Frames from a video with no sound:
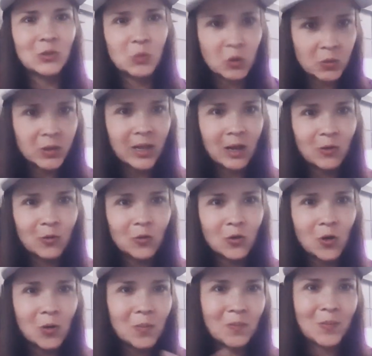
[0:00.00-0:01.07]
Se me olvida
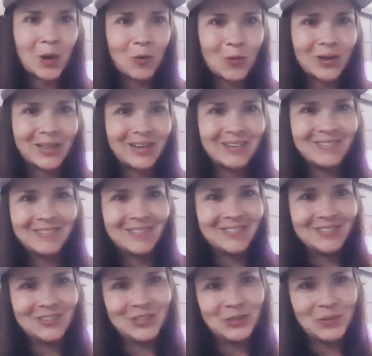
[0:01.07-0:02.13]
alguno, me acuerdan.
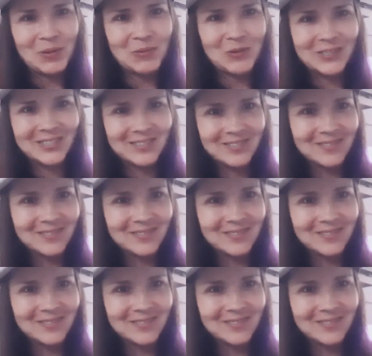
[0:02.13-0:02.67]
Nos vemos.